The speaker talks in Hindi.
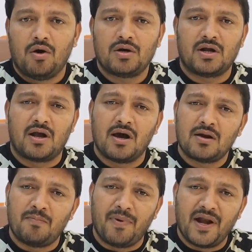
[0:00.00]
और
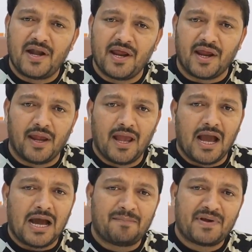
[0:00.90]
घर बैठे
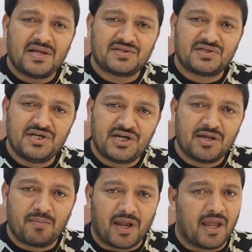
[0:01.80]
आपके
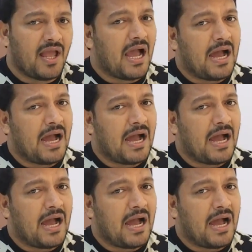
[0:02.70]
सिटी में